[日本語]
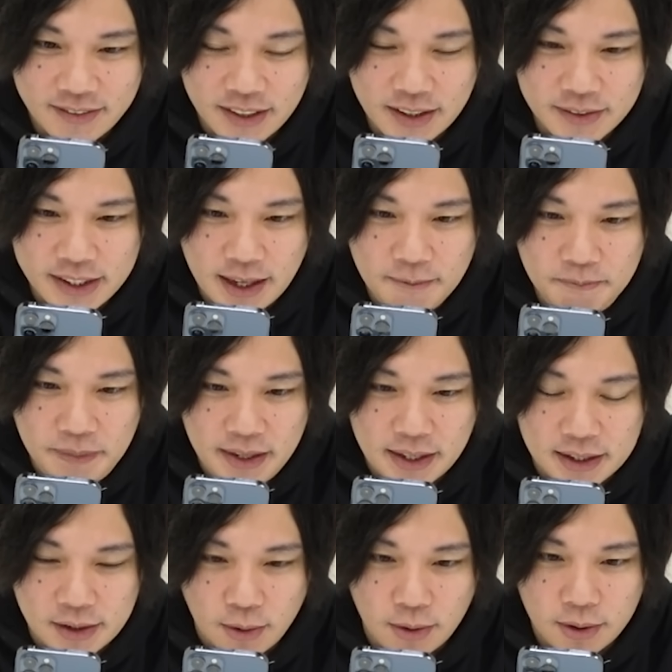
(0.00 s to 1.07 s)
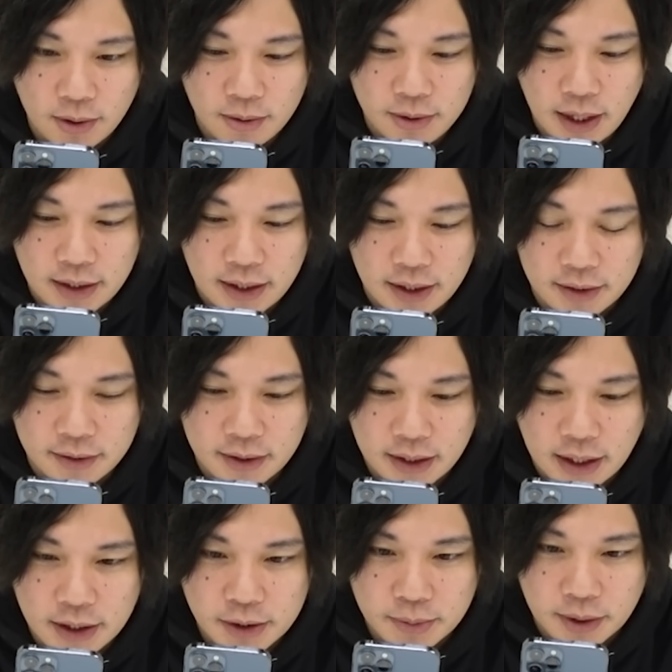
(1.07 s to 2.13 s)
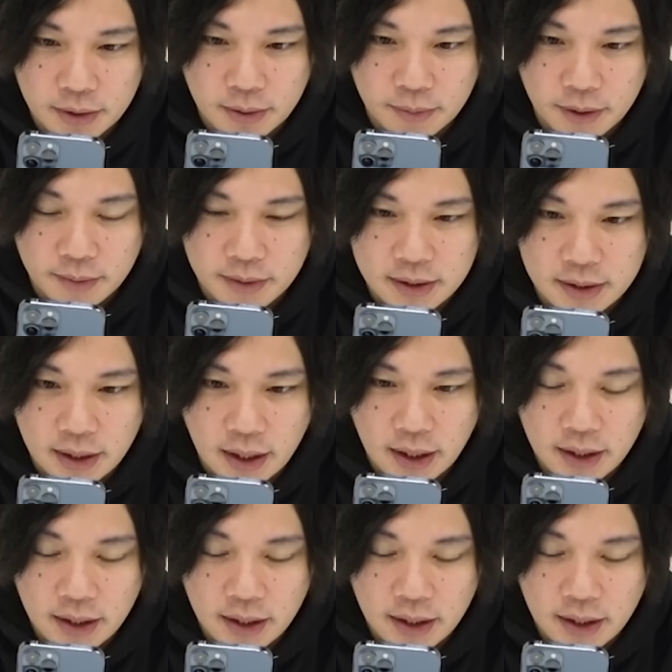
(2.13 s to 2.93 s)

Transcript: いまあでも 3P が相当裏にいるんで大丈夫だと思いますね、